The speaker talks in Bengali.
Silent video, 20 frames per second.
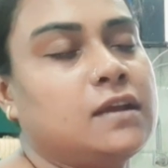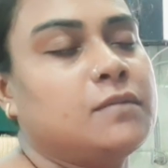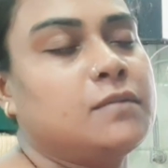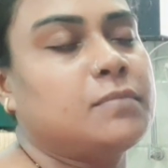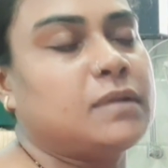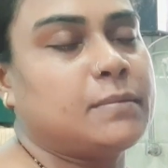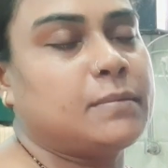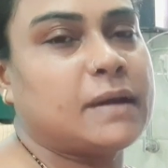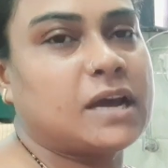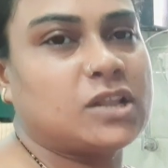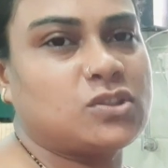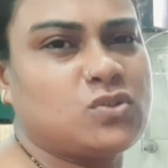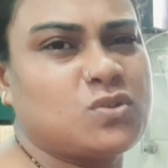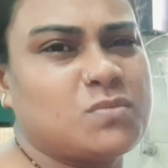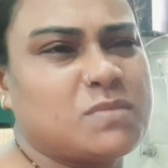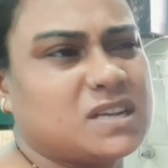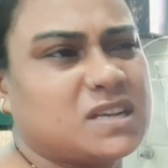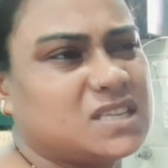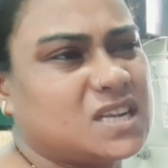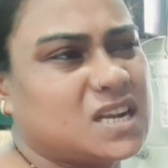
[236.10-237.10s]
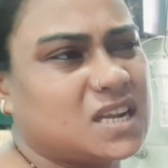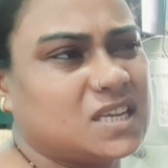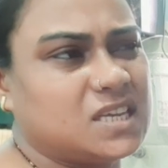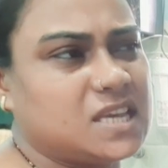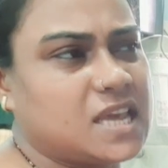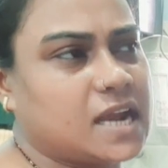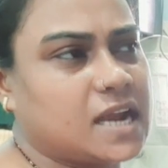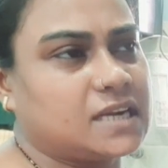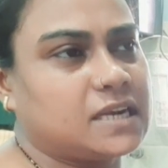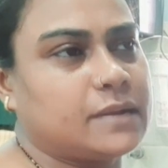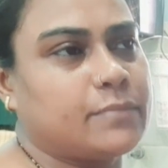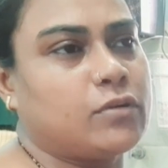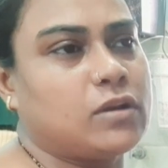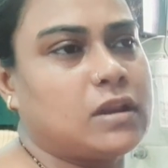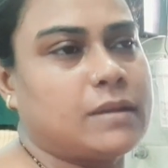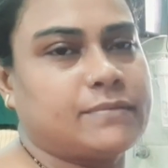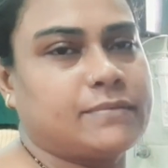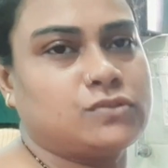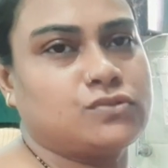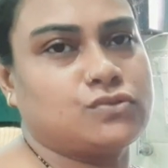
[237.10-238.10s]
মানে ভাদ্র মাস না কি একটা
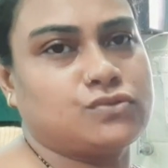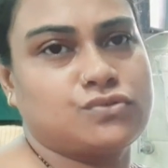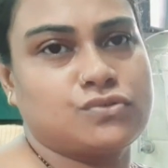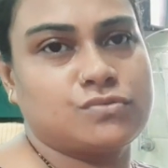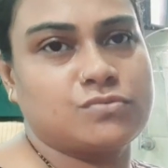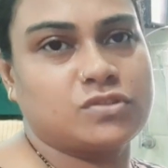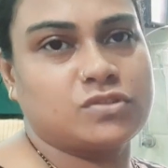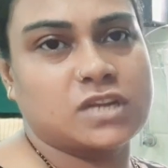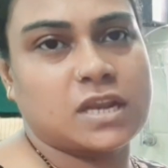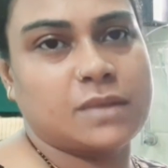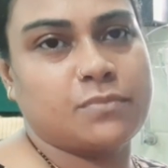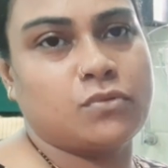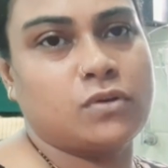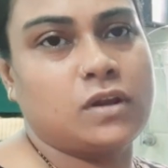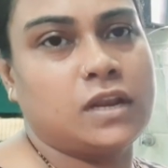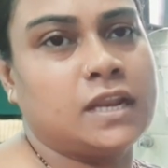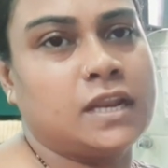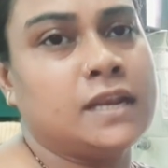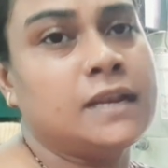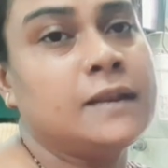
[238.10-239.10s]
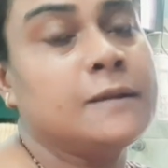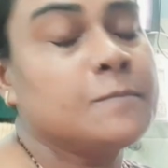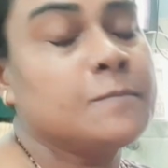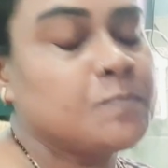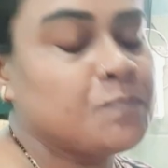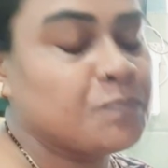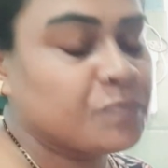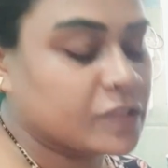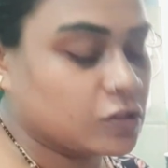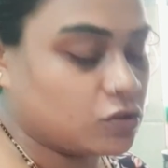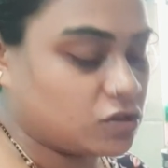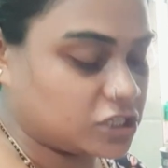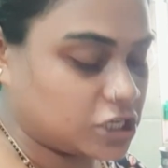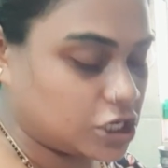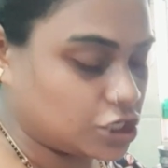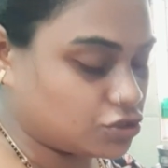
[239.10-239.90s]
বলে আমার শ্বশুরমশাই বললেন তো সেই